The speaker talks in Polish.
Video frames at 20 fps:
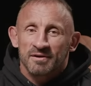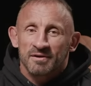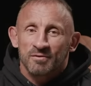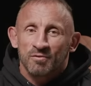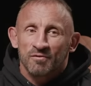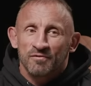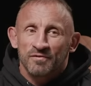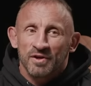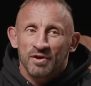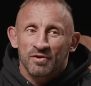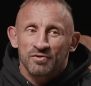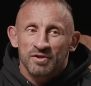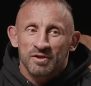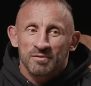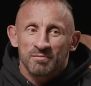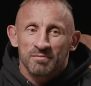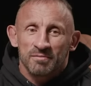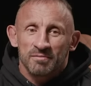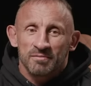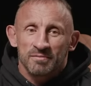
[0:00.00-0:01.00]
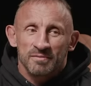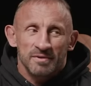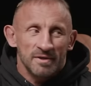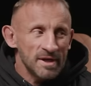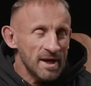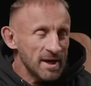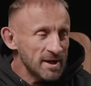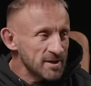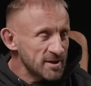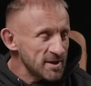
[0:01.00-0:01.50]
głównie o tym,
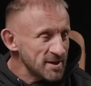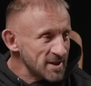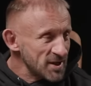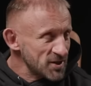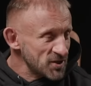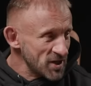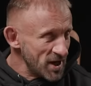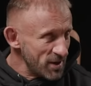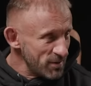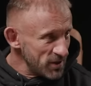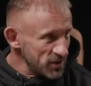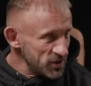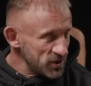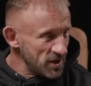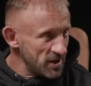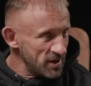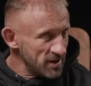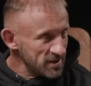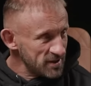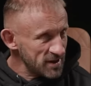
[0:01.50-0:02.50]
jak Ty zaczynałeś